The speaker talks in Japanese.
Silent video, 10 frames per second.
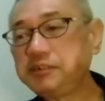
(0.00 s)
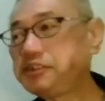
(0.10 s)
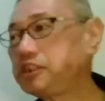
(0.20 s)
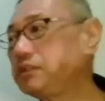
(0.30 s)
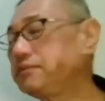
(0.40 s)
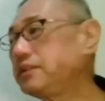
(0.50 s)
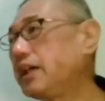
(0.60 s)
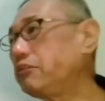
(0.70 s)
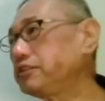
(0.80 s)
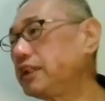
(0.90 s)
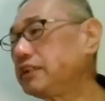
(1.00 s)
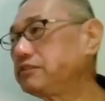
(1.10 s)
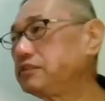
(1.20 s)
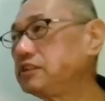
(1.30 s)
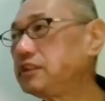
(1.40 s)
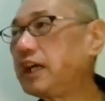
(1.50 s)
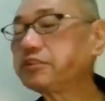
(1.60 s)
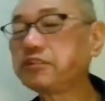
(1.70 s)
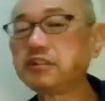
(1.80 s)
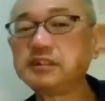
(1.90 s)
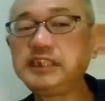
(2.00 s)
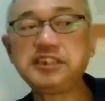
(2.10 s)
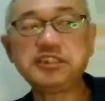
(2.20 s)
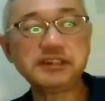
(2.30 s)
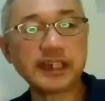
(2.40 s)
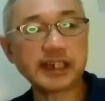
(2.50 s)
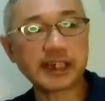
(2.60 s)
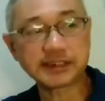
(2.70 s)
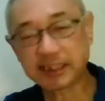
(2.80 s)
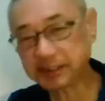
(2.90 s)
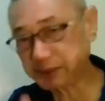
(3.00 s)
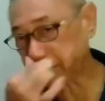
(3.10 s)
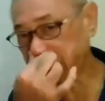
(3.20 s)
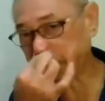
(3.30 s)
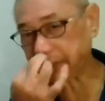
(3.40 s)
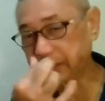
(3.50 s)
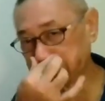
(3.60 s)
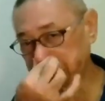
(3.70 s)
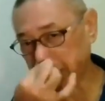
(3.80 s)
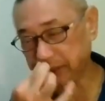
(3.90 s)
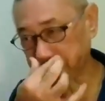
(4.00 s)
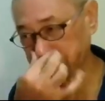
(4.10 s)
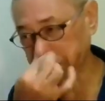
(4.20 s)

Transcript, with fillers: YouTube はおそらく、あと20年から30年は大丈夫です。